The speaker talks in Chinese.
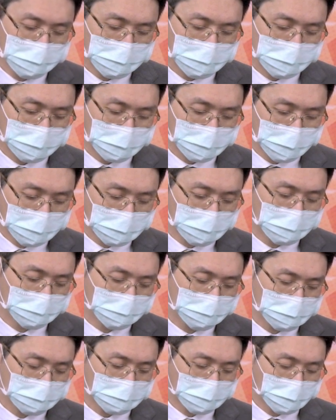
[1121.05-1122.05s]
哦，我们
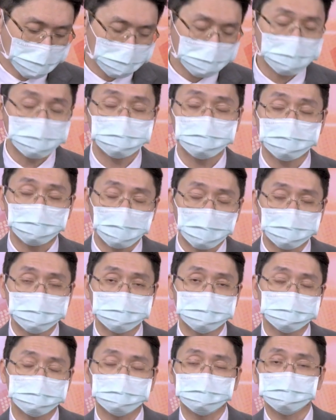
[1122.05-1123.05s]
非常会操作的
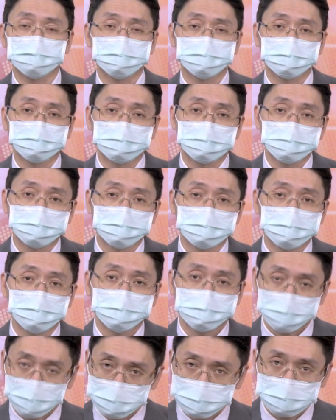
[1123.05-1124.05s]
IP 股，
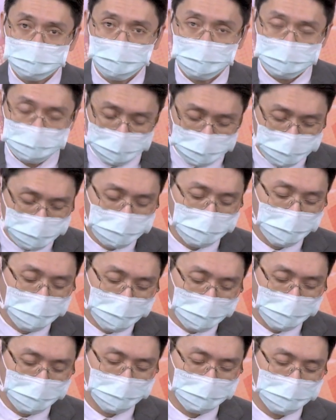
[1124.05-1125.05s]
飙起来也很凶
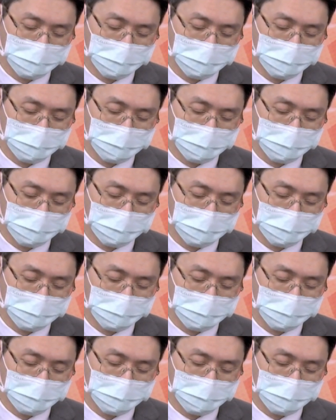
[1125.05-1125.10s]
猛。